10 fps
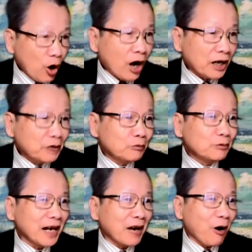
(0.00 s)
đó nó
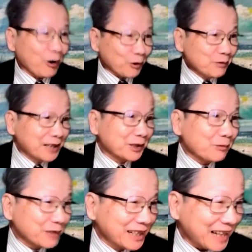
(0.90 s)
cũng là họ cũng lợi
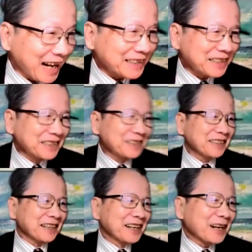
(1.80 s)
dụng được cái chứ
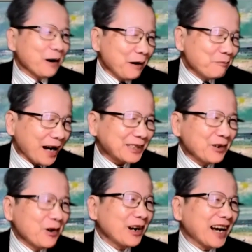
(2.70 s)
có, mặc dù